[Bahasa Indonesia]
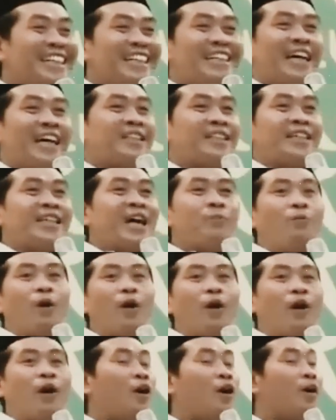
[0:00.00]
yang tidak
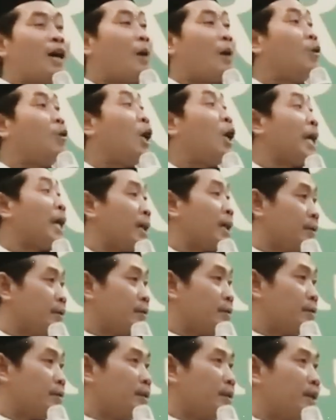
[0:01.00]
bolong nggak boleh
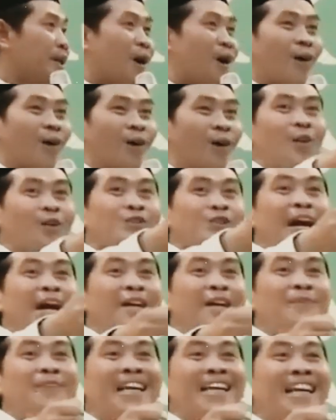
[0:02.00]
ono kok zahir
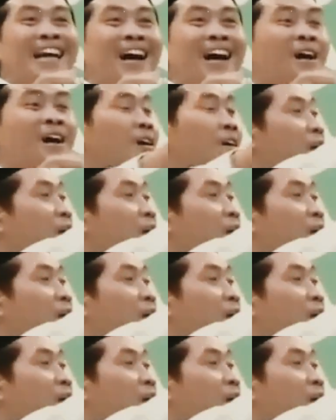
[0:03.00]
mania hei eh,